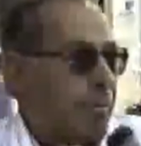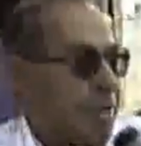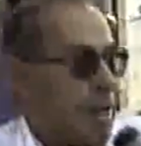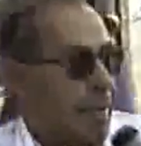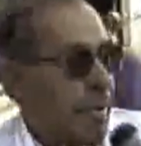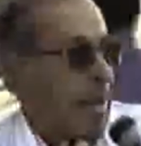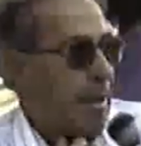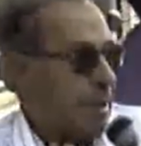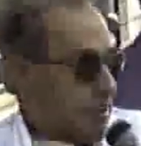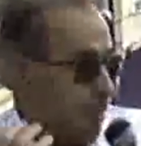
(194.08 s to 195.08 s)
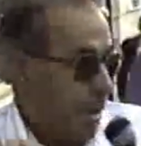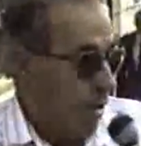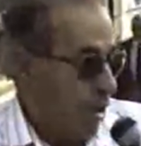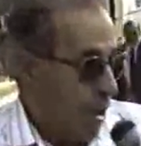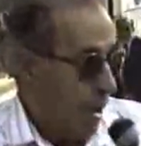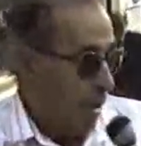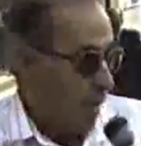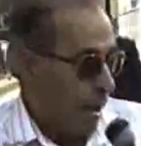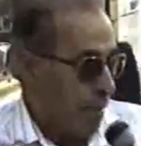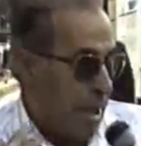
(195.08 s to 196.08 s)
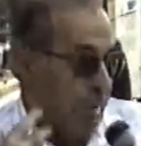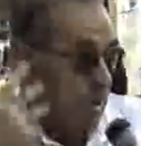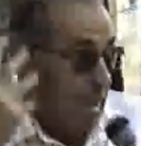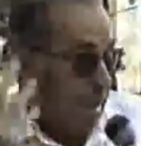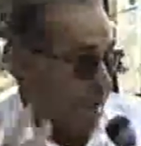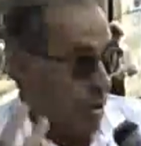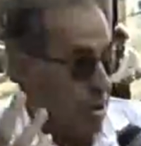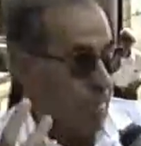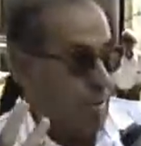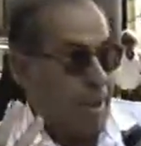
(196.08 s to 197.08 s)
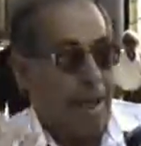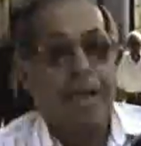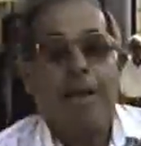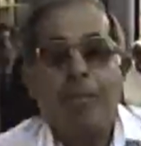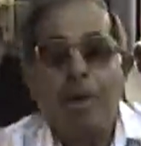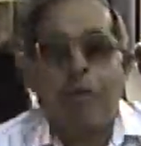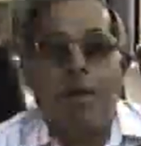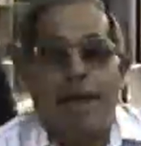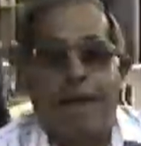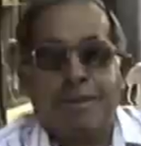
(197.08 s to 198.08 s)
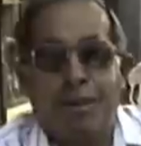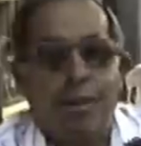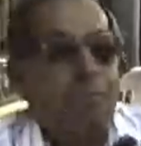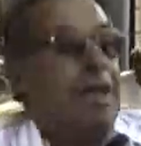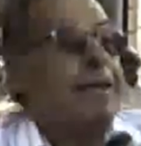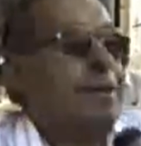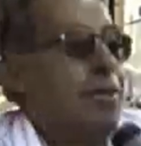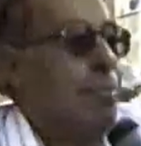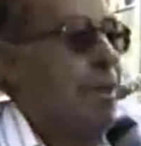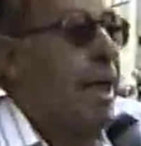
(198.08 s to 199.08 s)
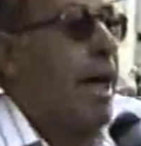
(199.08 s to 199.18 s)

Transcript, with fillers: a finire male, per noi che non abbiamo tante possibilità per quelle che stanno bene, stanno bene